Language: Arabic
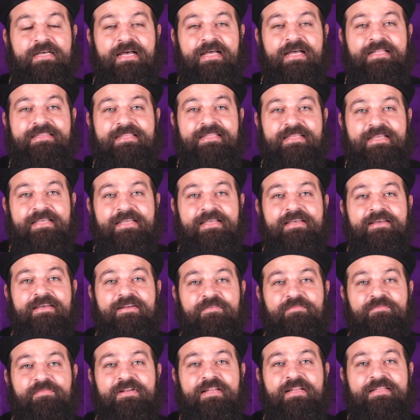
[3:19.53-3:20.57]
قد إيه
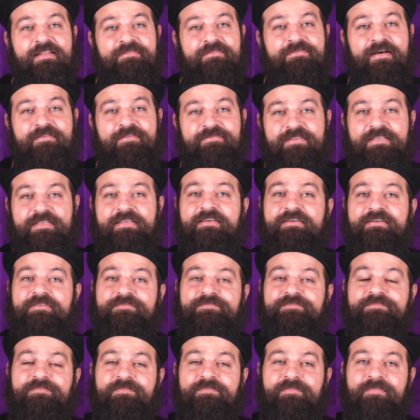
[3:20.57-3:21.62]
ربنا دفع فيك
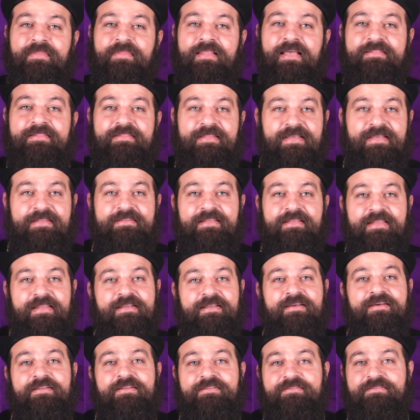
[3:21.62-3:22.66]
قد إيه أنت
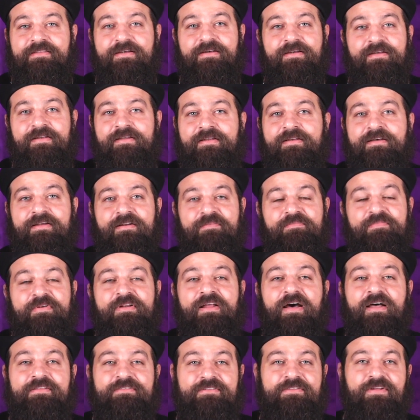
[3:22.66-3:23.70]
ليك خطة
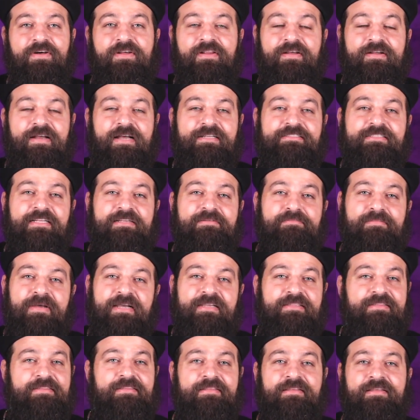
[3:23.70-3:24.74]
ربنا حاططها لك عشان
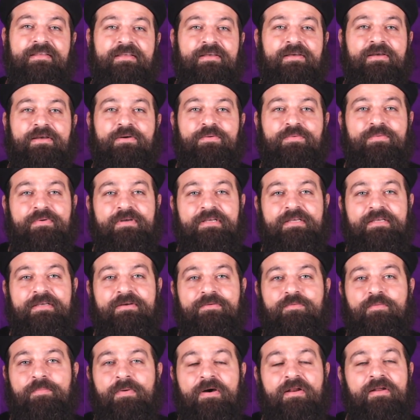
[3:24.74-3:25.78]
مجد
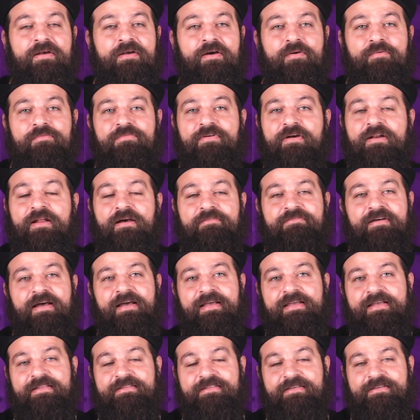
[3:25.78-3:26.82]
وبركة وفرح في
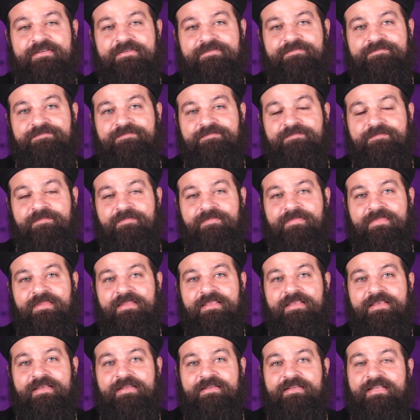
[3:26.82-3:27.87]
حياتك
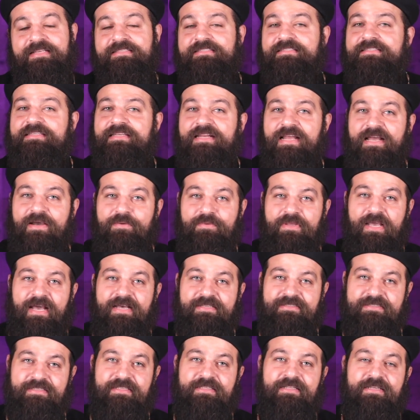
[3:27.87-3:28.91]
ناس كتير قوي
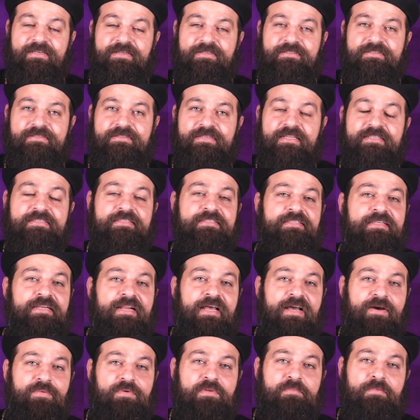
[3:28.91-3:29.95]
حزينة ناس كتير
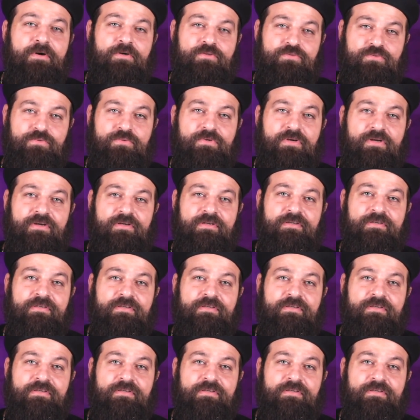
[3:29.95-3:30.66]
قوي مكسورة